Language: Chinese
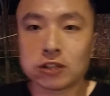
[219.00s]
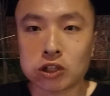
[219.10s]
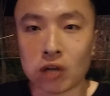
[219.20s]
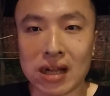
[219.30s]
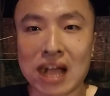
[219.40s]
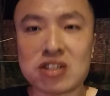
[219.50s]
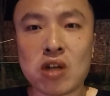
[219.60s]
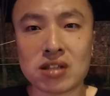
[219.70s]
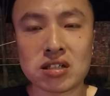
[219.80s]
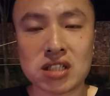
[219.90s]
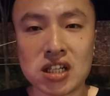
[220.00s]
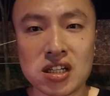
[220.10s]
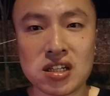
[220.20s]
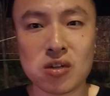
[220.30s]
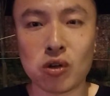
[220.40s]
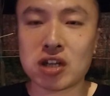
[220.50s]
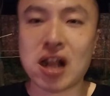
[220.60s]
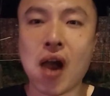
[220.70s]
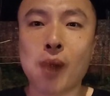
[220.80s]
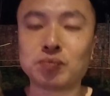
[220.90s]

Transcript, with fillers: 总的来说，我就是我觉得，